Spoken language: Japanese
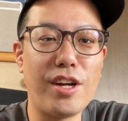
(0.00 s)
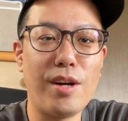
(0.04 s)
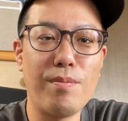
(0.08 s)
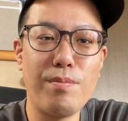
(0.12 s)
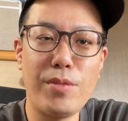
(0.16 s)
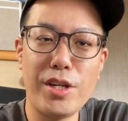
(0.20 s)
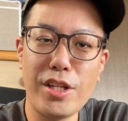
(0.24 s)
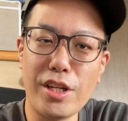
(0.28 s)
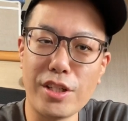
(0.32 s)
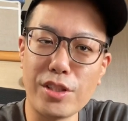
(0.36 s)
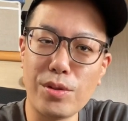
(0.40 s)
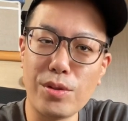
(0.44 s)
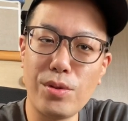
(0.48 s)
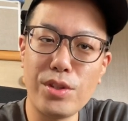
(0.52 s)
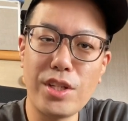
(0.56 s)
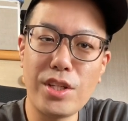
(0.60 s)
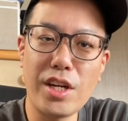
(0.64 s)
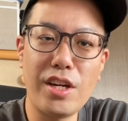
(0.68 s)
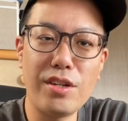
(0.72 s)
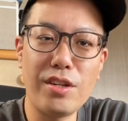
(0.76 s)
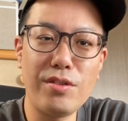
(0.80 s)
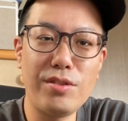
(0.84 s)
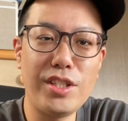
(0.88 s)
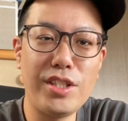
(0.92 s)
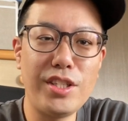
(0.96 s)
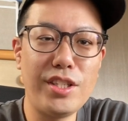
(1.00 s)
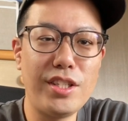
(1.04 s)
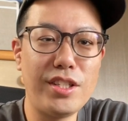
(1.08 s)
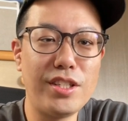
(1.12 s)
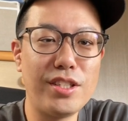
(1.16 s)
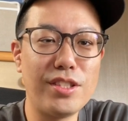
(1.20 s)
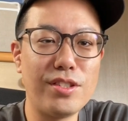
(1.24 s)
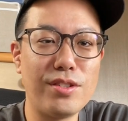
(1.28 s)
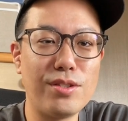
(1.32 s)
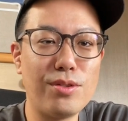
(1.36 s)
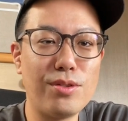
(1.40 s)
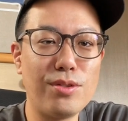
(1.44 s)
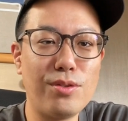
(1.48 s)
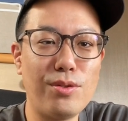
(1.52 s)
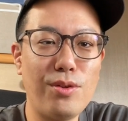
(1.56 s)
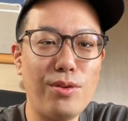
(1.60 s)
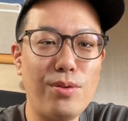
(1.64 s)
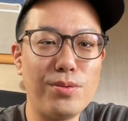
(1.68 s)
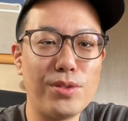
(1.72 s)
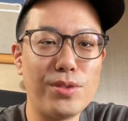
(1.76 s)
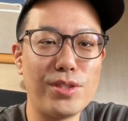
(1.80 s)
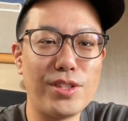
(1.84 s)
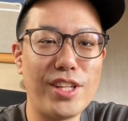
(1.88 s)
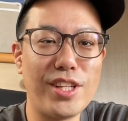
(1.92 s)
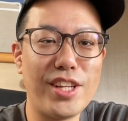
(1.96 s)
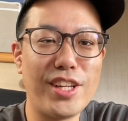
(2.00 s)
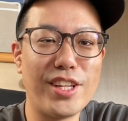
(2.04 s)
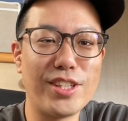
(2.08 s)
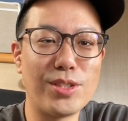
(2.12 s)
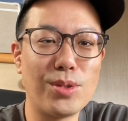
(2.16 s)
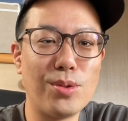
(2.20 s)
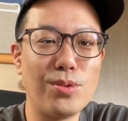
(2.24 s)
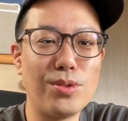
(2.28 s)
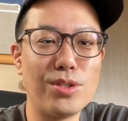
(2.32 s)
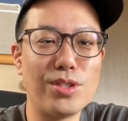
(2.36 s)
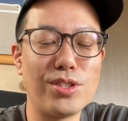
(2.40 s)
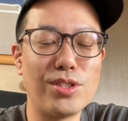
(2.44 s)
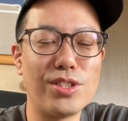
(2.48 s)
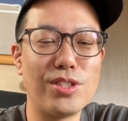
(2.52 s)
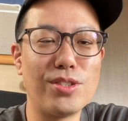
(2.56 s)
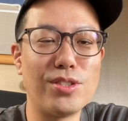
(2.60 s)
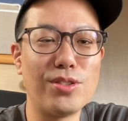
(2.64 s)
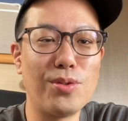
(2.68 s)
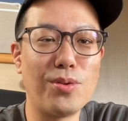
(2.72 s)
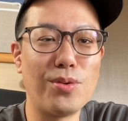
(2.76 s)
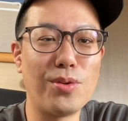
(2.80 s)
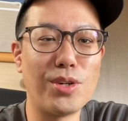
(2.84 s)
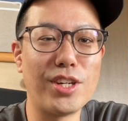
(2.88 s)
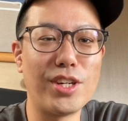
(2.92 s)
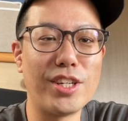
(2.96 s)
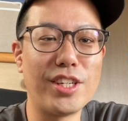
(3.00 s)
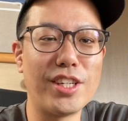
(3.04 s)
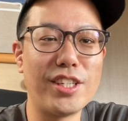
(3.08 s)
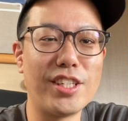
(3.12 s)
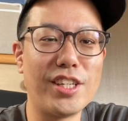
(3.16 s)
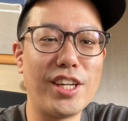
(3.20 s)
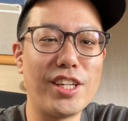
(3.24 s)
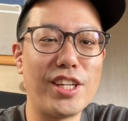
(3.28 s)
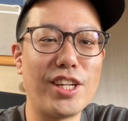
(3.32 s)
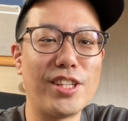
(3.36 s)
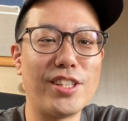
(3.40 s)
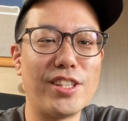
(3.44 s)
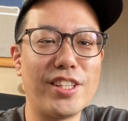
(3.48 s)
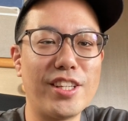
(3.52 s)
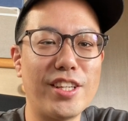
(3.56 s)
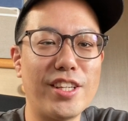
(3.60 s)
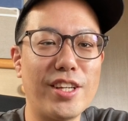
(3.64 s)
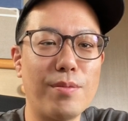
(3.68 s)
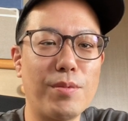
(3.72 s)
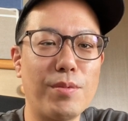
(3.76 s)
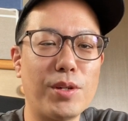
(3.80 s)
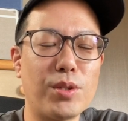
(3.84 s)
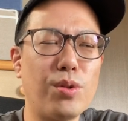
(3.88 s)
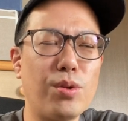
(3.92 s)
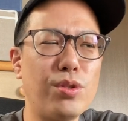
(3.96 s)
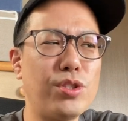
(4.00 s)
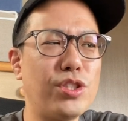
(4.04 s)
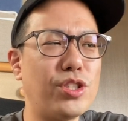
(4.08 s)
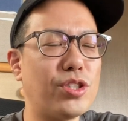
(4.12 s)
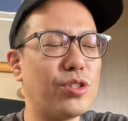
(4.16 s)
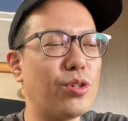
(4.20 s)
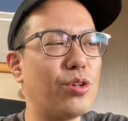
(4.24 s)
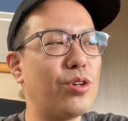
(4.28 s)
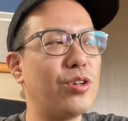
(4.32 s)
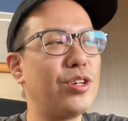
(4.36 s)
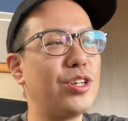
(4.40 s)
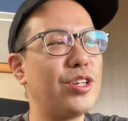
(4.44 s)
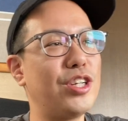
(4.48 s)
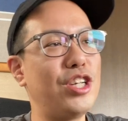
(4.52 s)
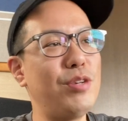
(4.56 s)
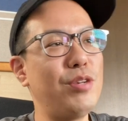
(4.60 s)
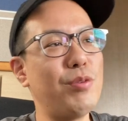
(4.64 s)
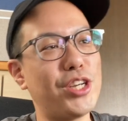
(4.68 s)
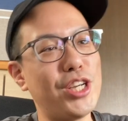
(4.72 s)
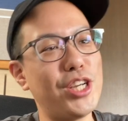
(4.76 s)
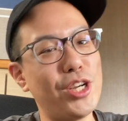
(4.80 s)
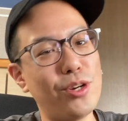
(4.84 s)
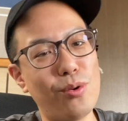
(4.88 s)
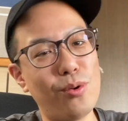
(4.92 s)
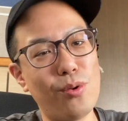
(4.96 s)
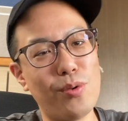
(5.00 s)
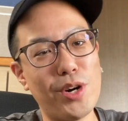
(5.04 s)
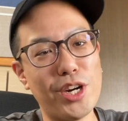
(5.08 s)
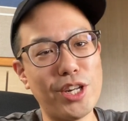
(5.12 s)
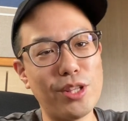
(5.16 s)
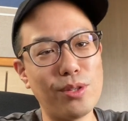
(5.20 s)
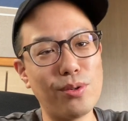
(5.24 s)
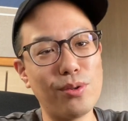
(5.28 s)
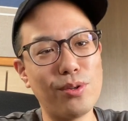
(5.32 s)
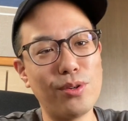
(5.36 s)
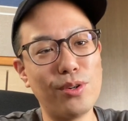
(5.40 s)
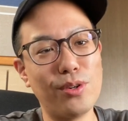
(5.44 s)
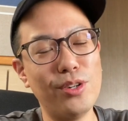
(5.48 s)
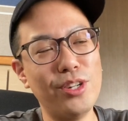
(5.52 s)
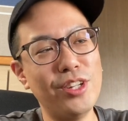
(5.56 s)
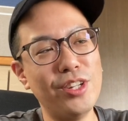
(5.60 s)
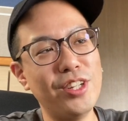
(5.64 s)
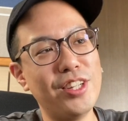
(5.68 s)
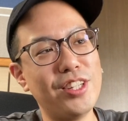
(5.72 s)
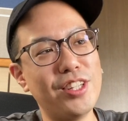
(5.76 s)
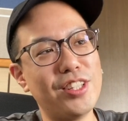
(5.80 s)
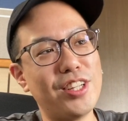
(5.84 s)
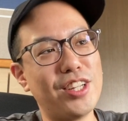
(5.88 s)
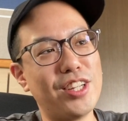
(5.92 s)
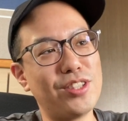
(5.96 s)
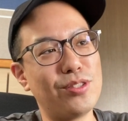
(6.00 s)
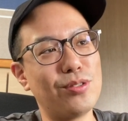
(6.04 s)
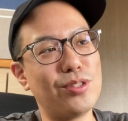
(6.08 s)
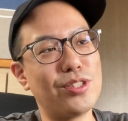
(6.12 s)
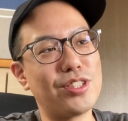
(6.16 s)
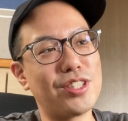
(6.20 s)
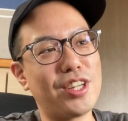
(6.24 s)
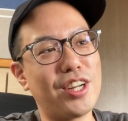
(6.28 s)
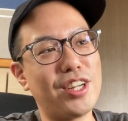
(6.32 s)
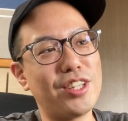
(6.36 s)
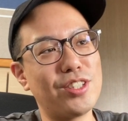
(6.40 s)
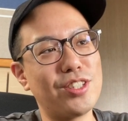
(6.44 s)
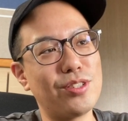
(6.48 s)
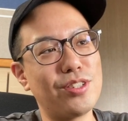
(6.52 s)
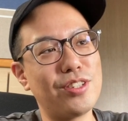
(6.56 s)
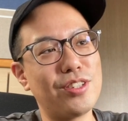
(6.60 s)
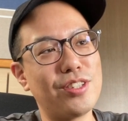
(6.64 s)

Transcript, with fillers: あんまりだからその価格に突っ込んで損するのは嫌なんで、まあ突如、今結構割と、なんていうんですか、